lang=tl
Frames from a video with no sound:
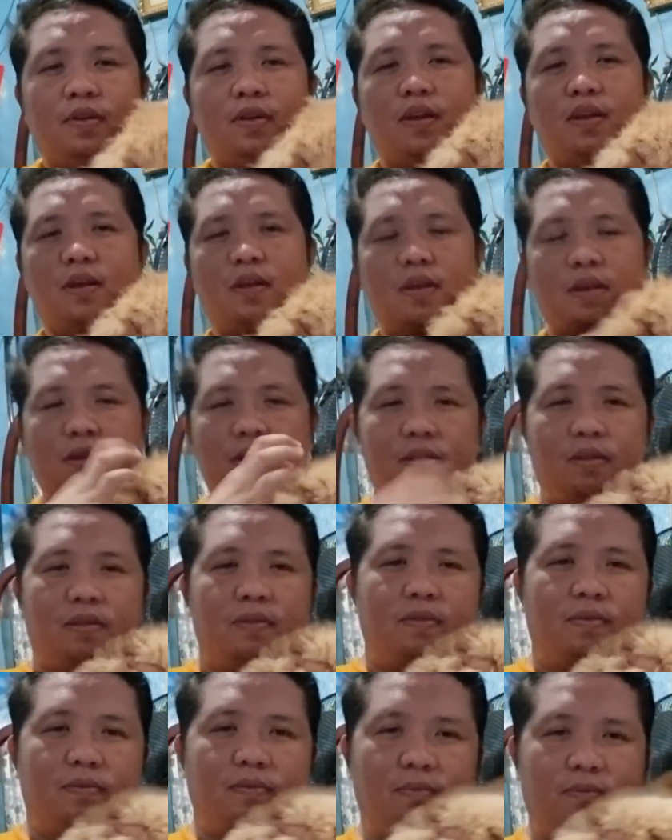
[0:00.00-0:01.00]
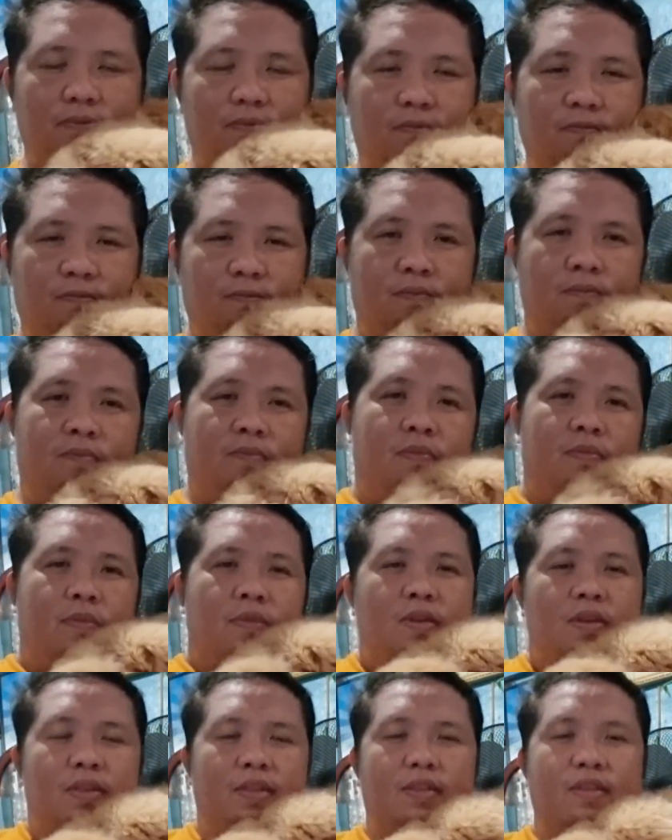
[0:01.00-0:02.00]
Sarang.
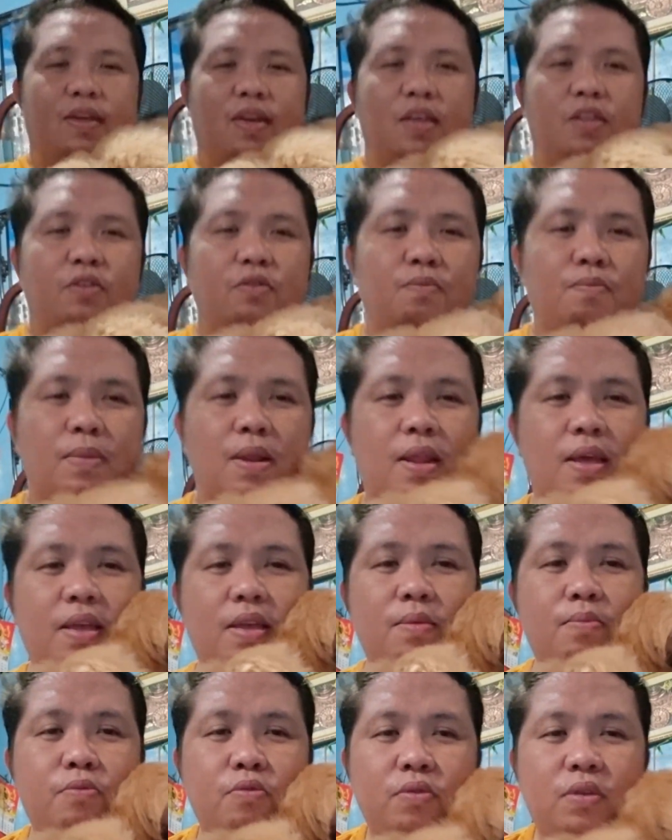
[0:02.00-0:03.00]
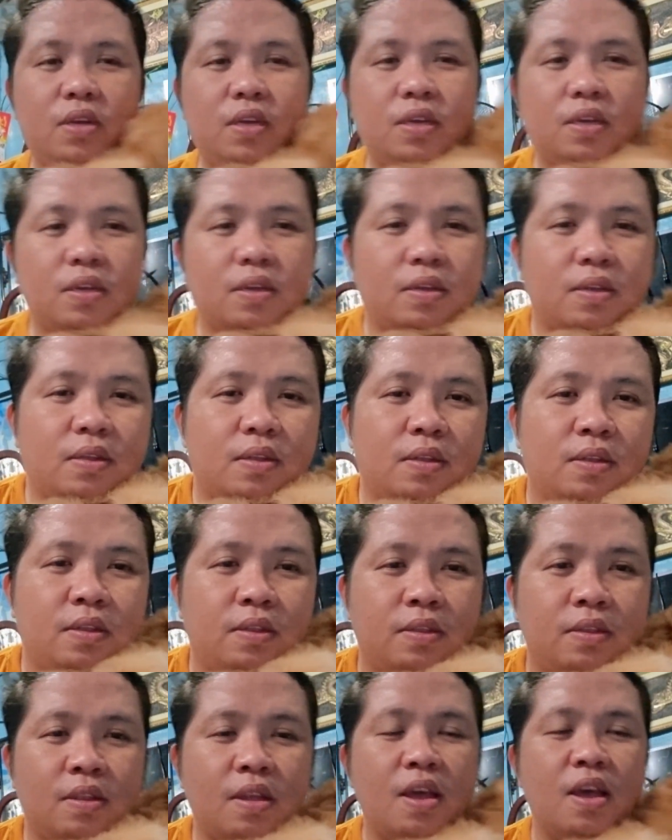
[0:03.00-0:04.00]
Straight yung balahibo niya eh.
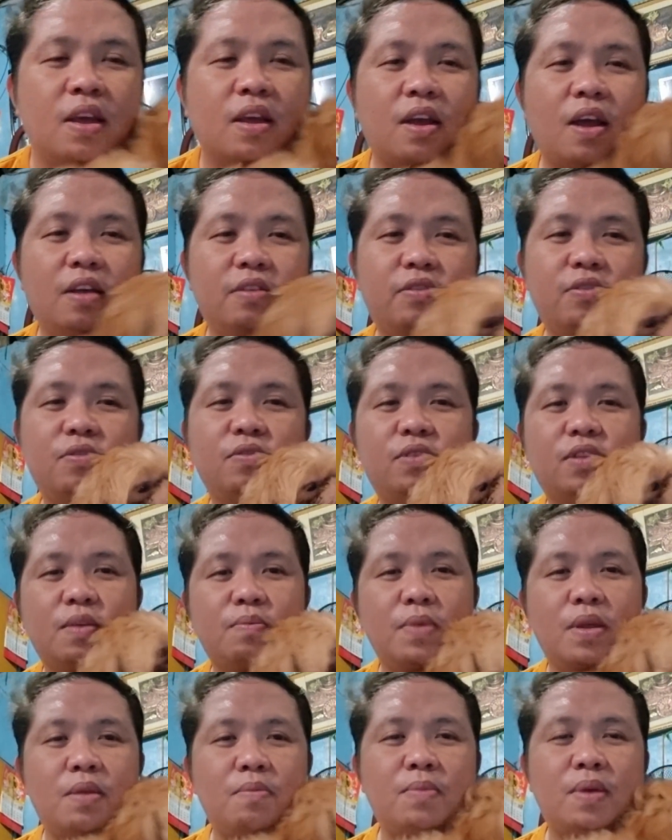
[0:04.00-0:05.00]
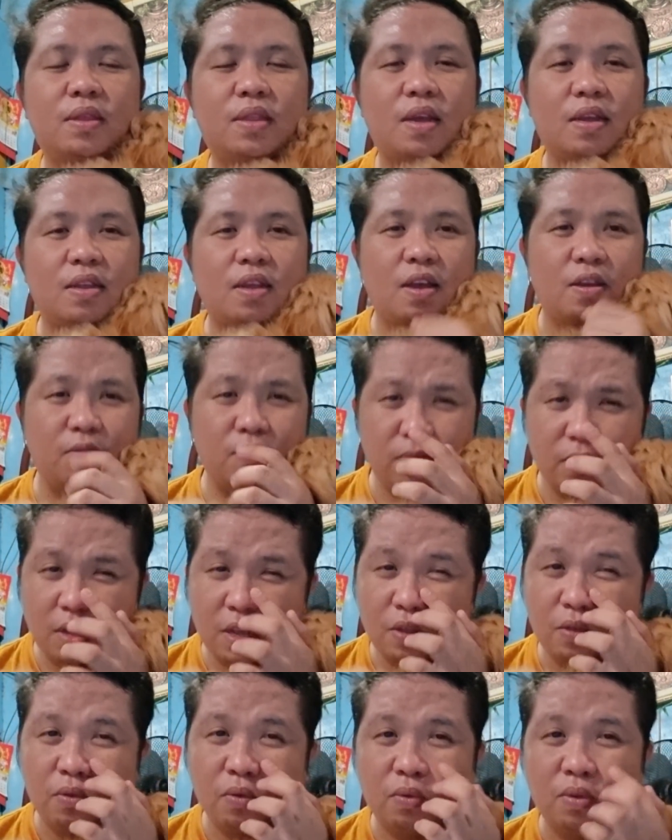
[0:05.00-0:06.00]
Kaso yung sa may mata niya, yung
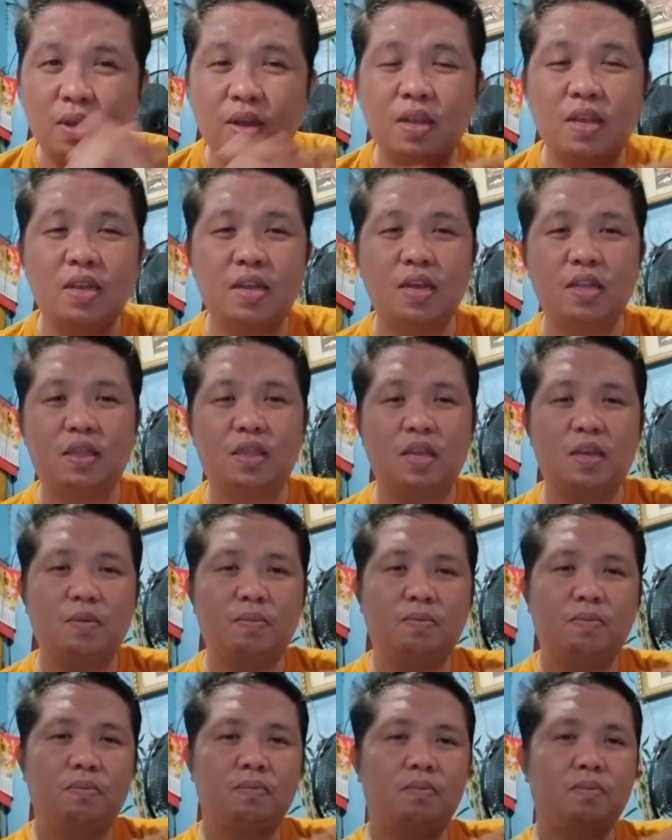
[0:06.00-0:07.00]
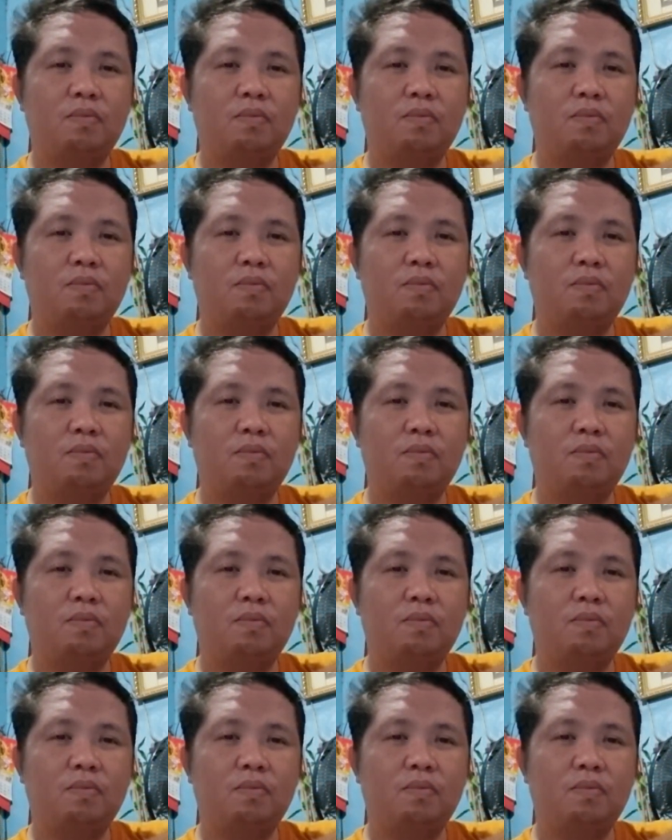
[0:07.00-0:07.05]
dito, nangingitim.